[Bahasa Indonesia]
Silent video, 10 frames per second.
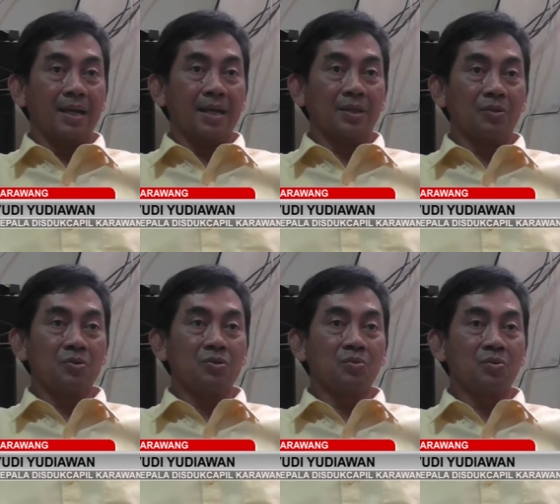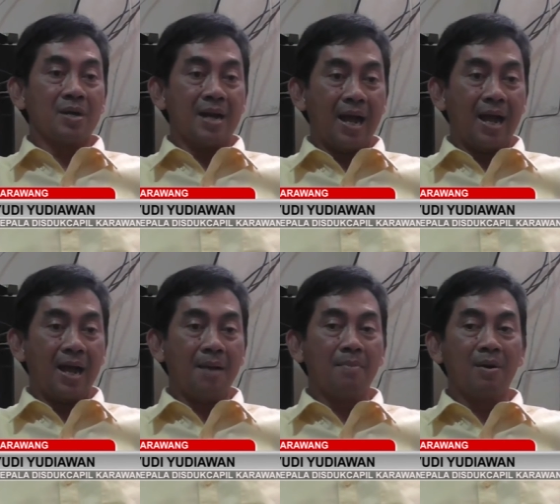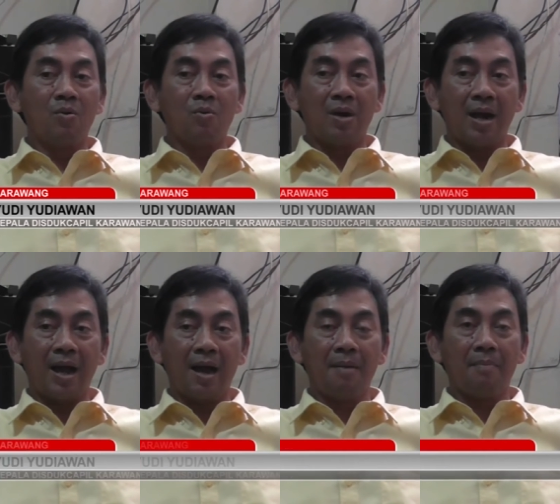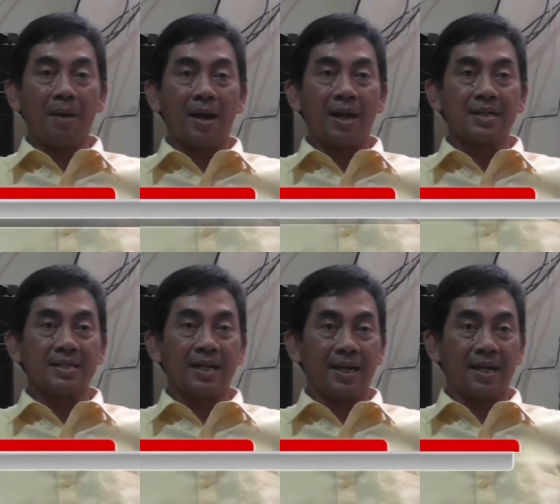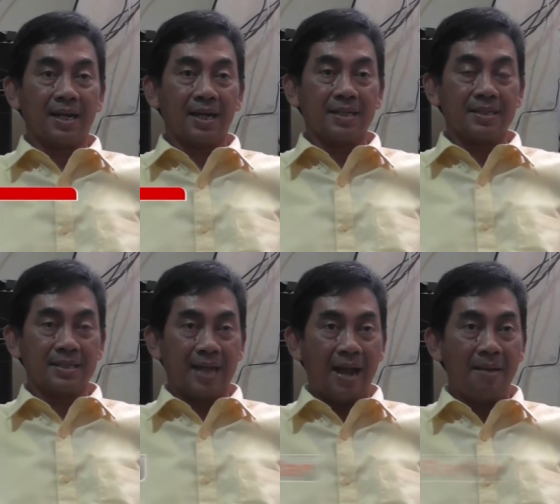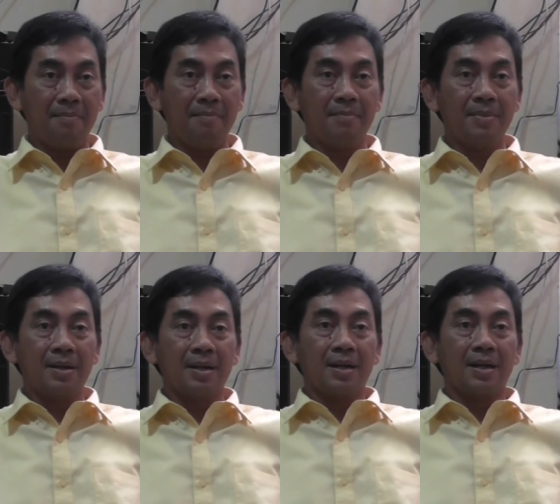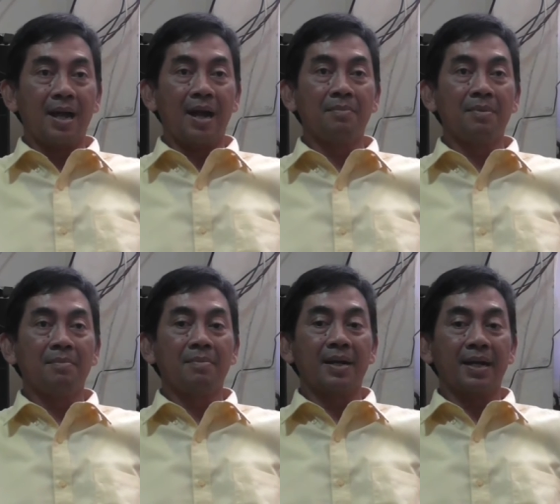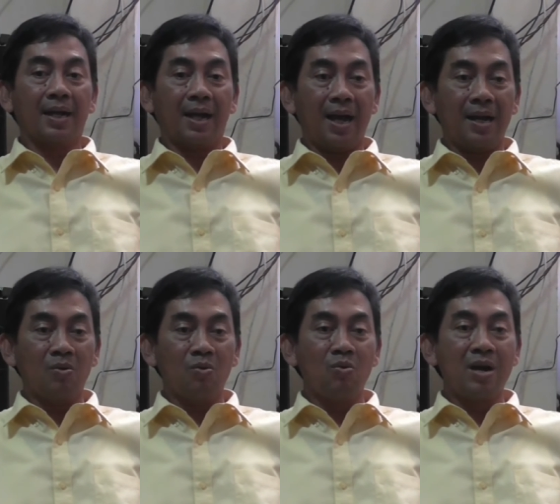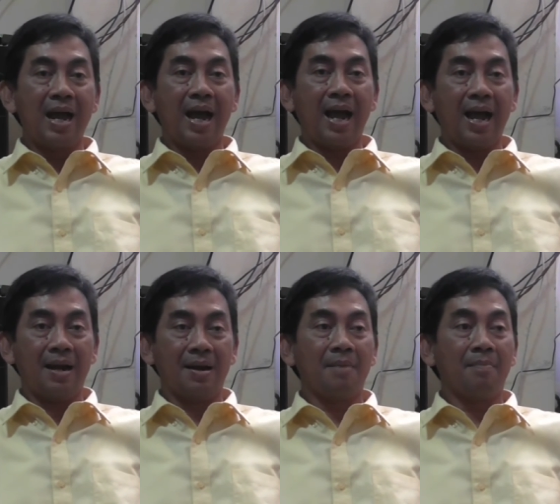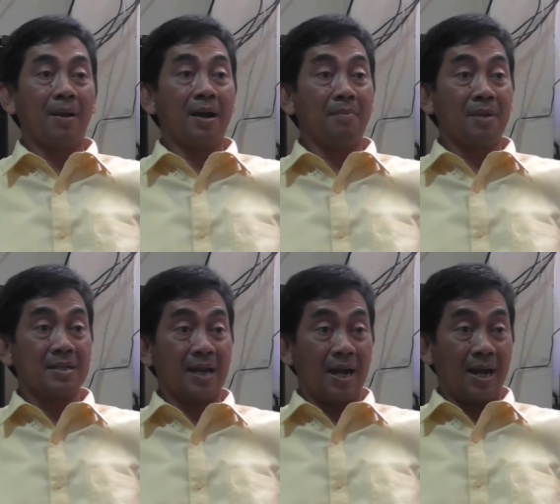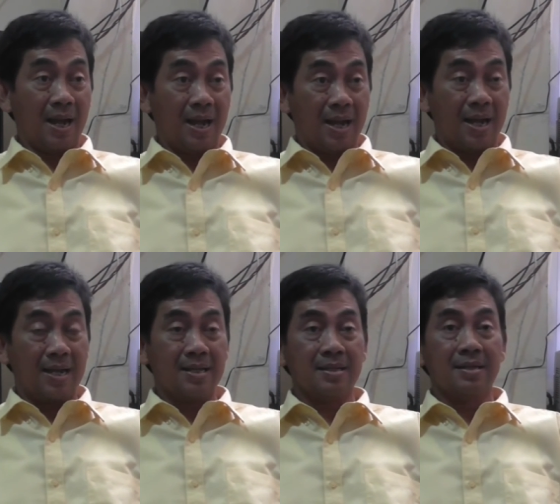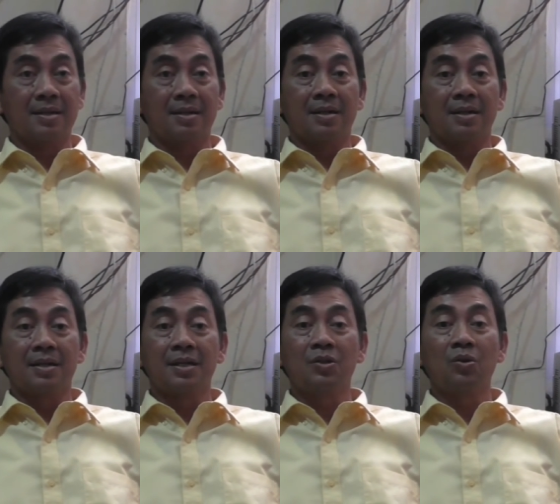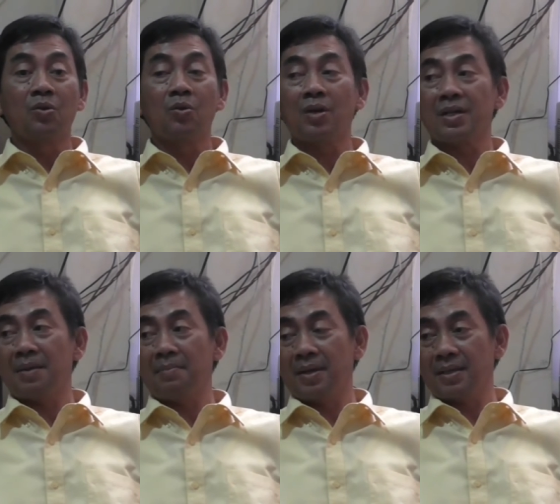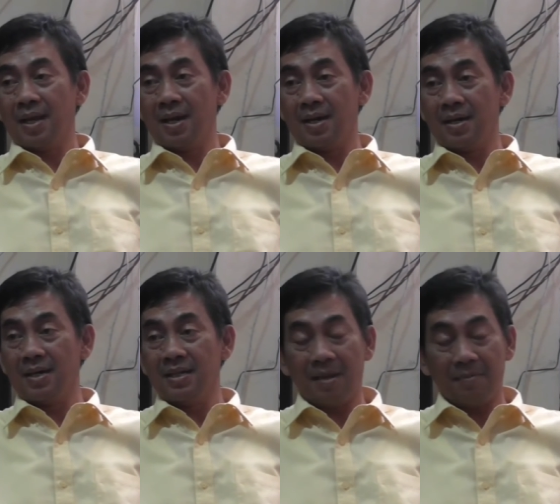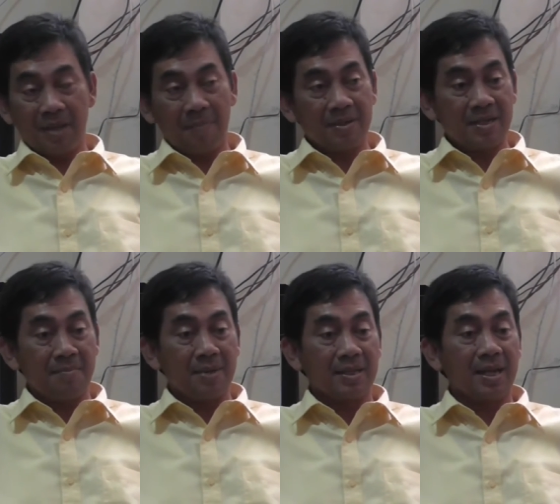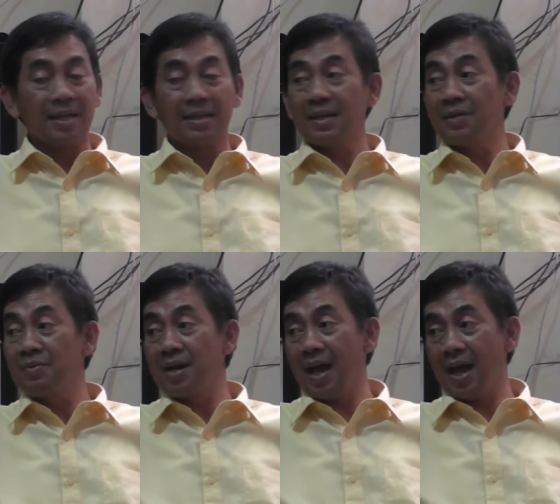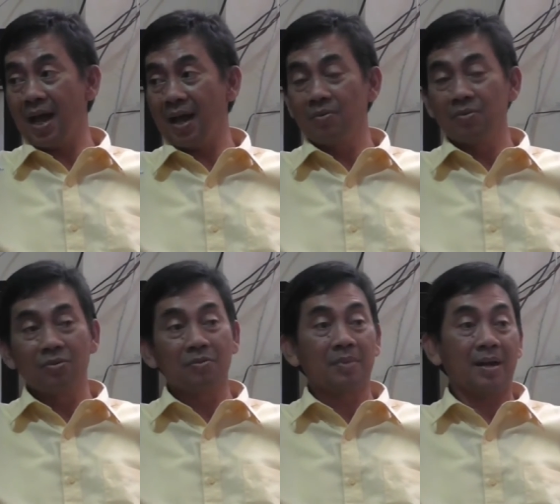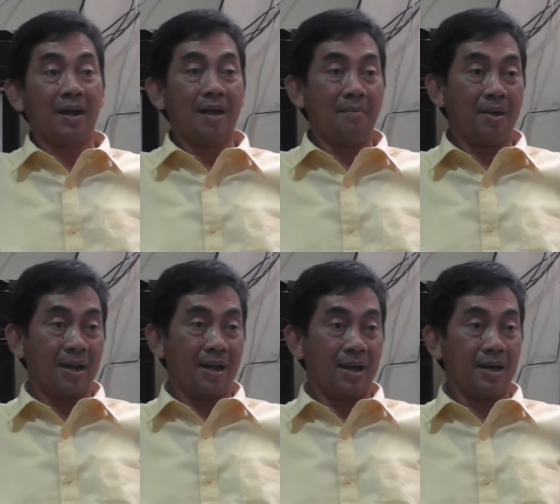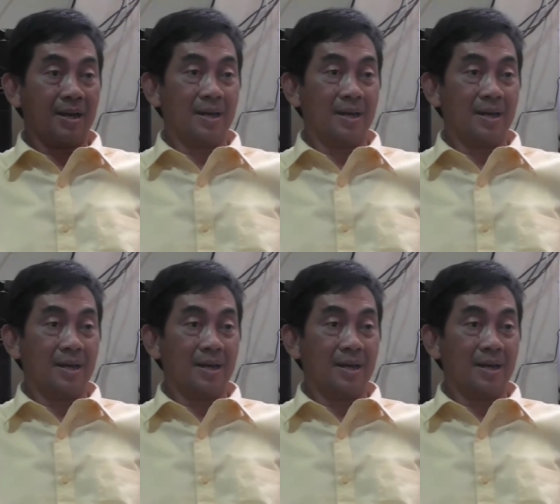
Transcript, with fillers: itu sudah mengundang para sekcam dan memberikan undangan kepada masyarakat di seluruh kecamatan di tiap-tiap kecamatan nanti diundang untuk perekaman.